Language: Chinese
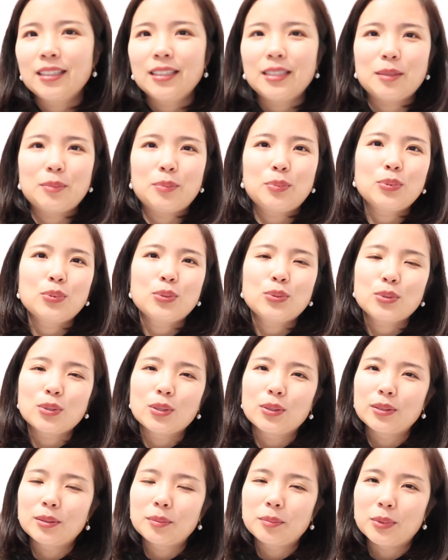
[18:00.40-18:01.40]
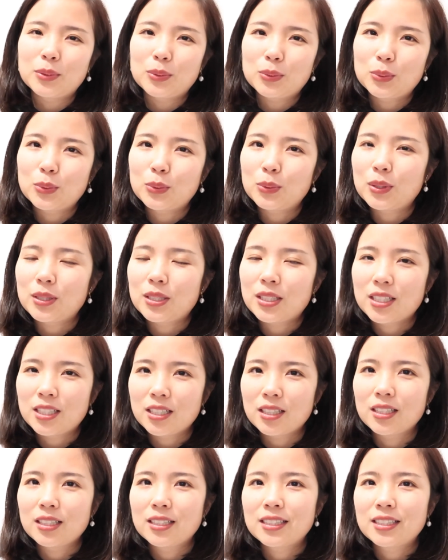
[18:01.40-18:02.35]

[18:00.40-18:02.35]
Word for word: 也不需要那么多事儿。